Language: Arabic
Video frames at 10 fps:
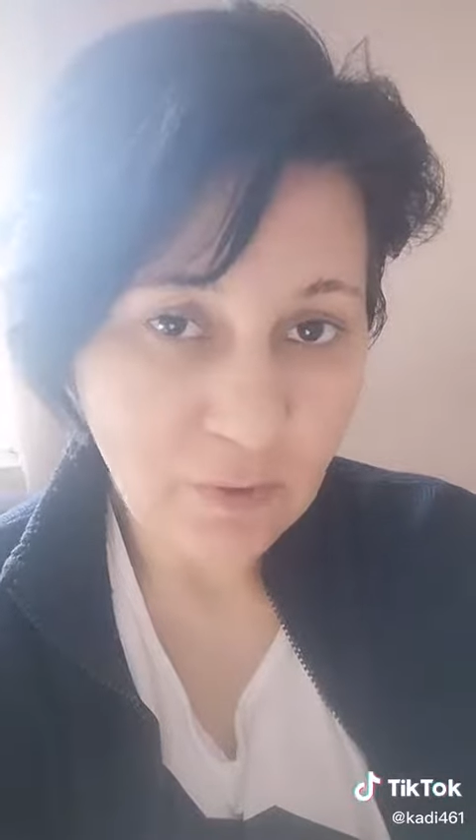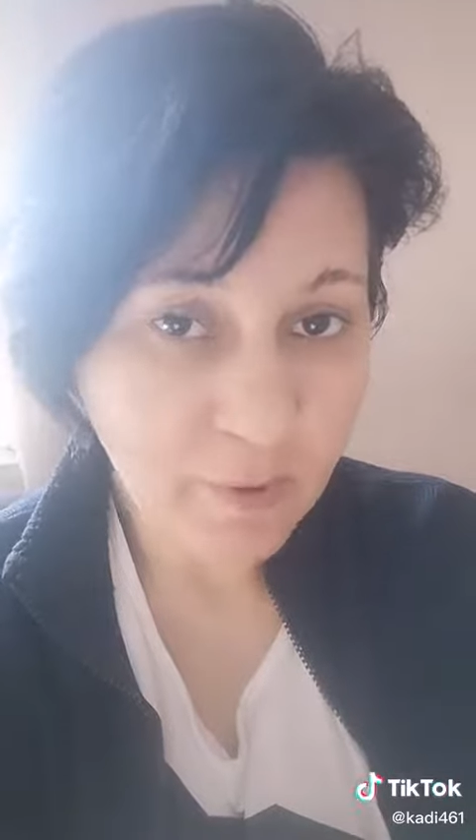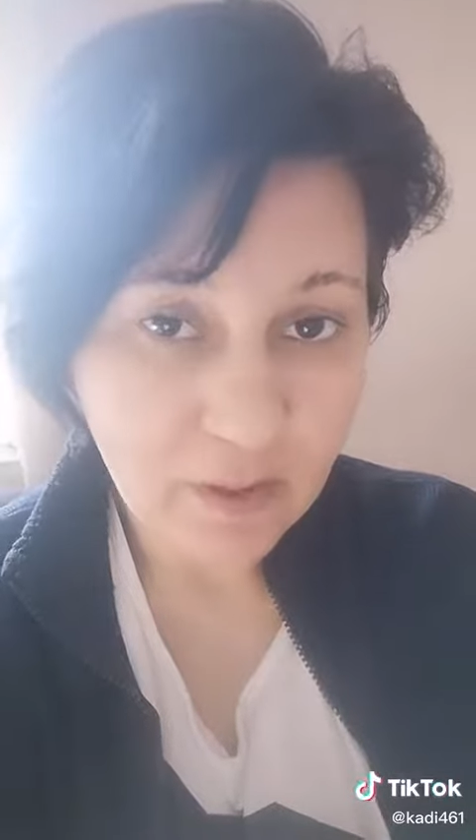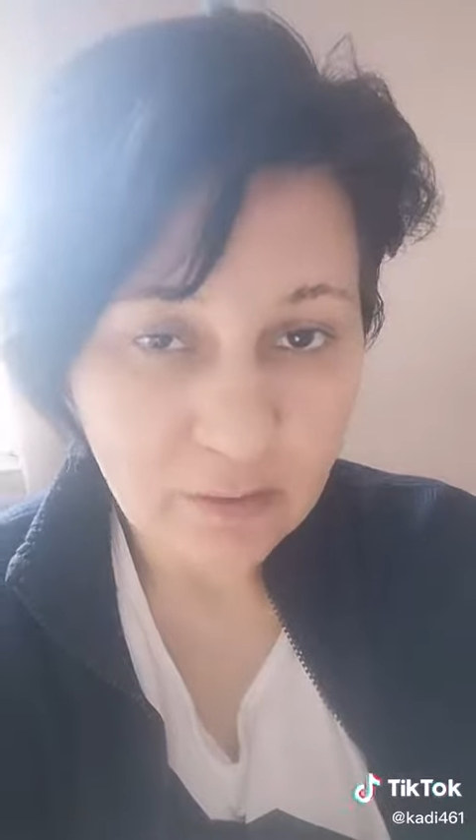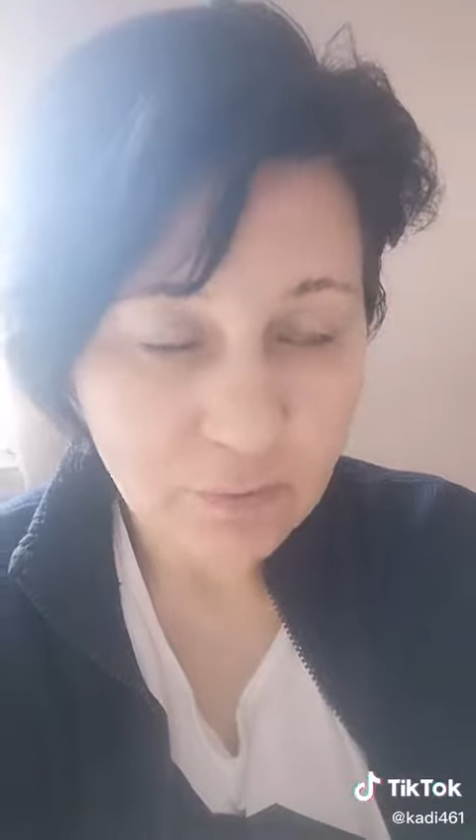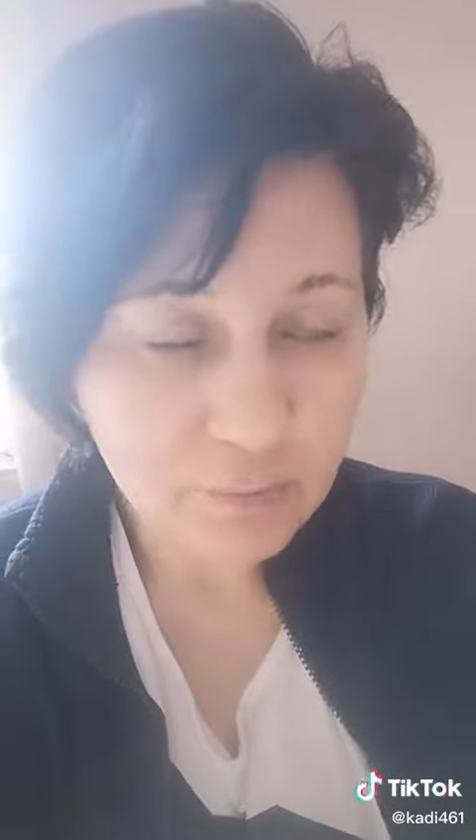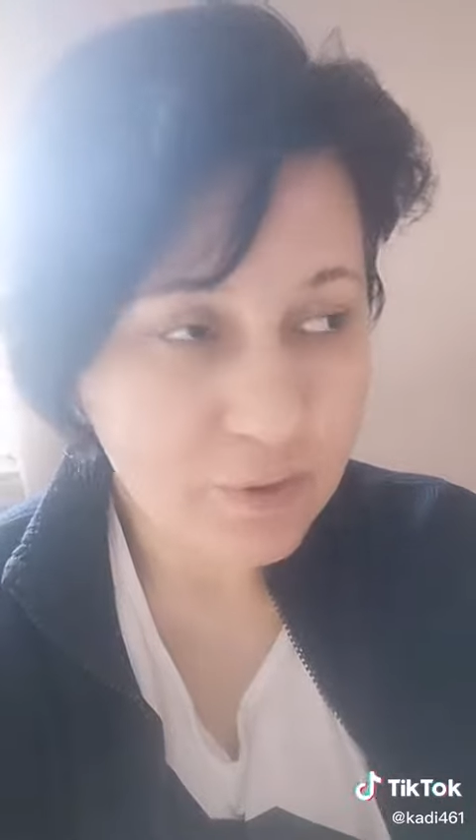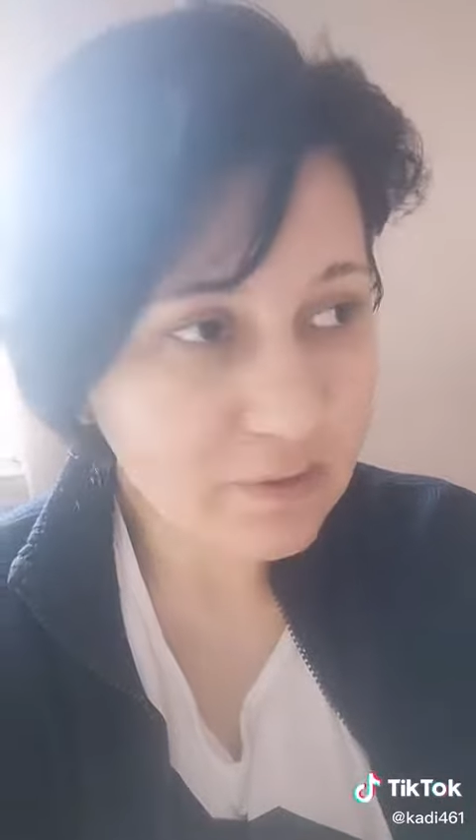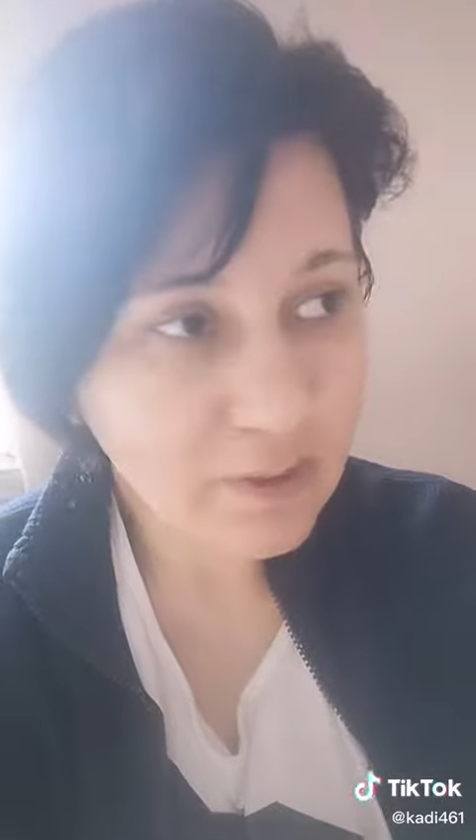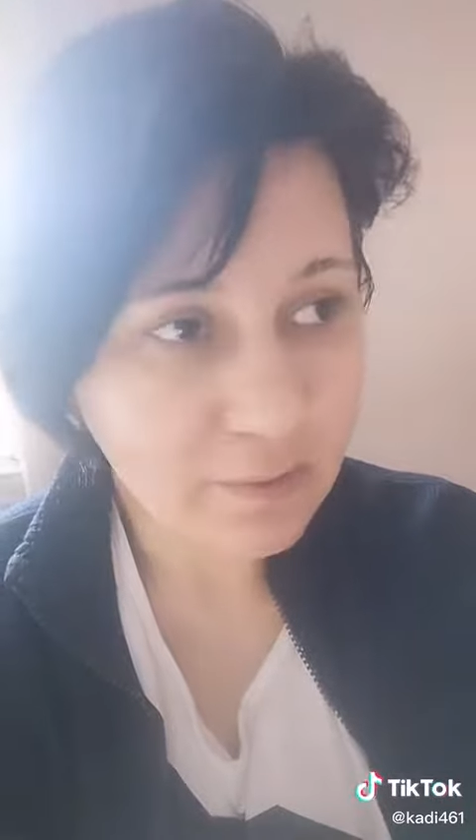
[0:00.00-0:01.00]
طبعا انا مش
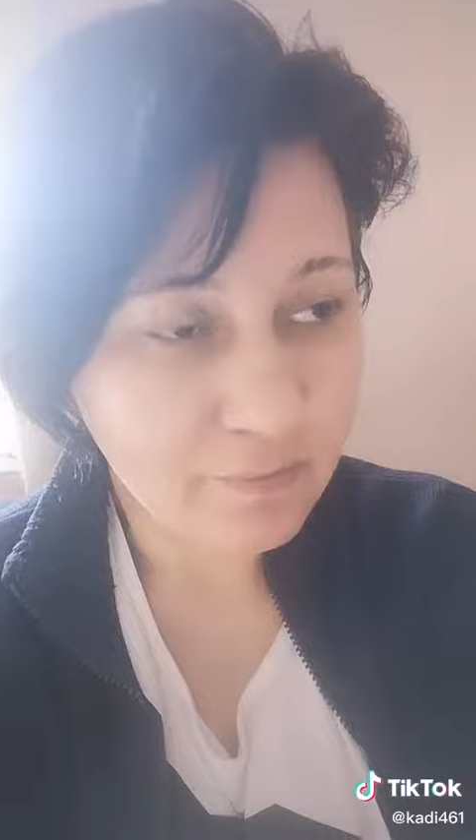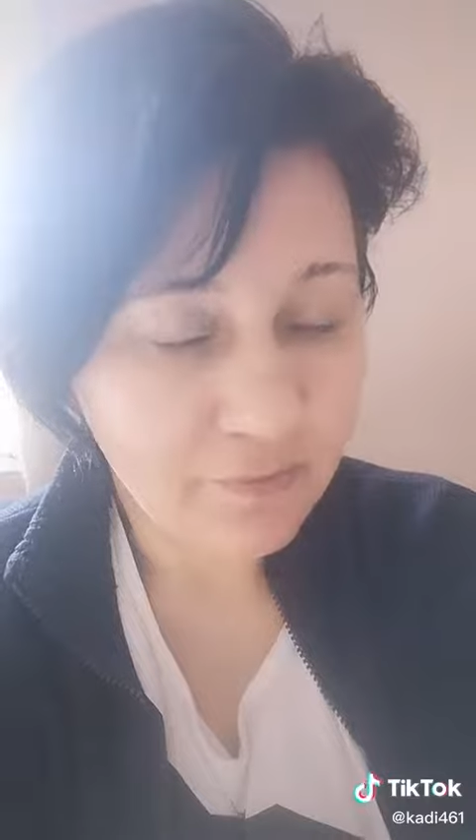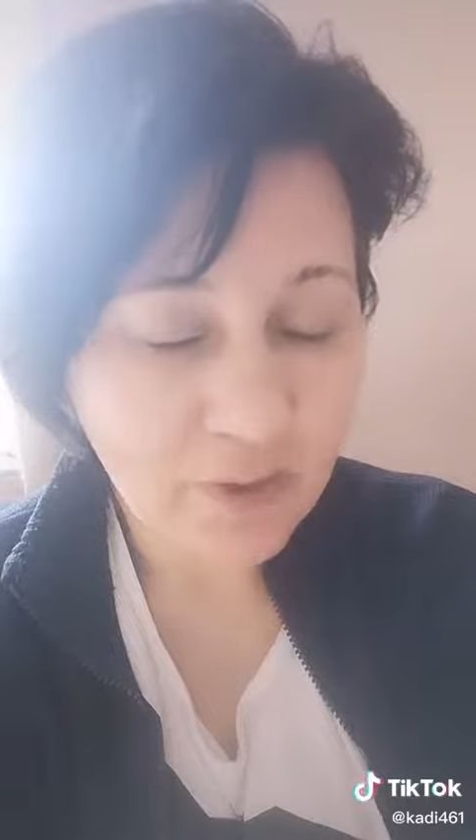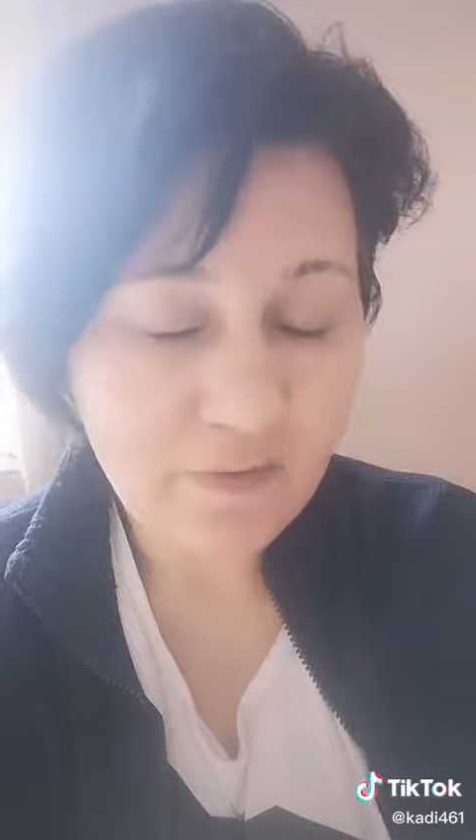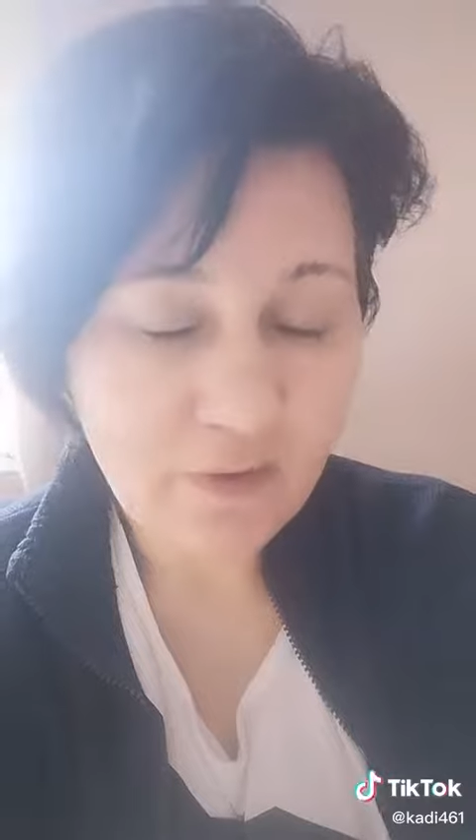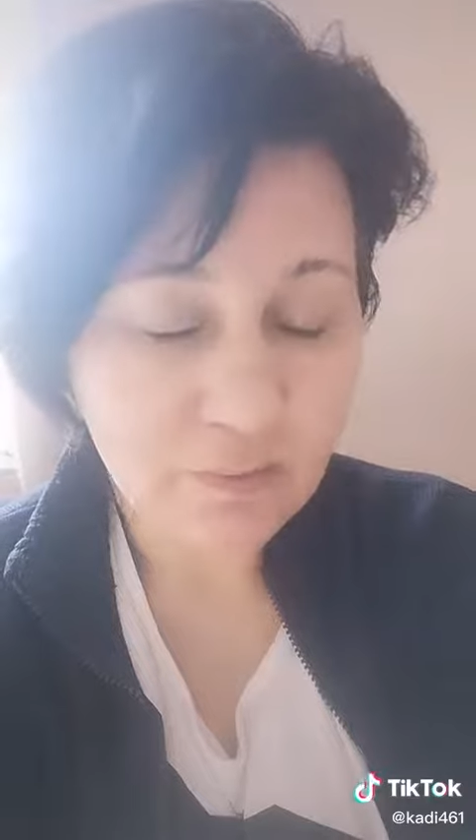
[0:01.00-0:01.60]
بتهم في ناس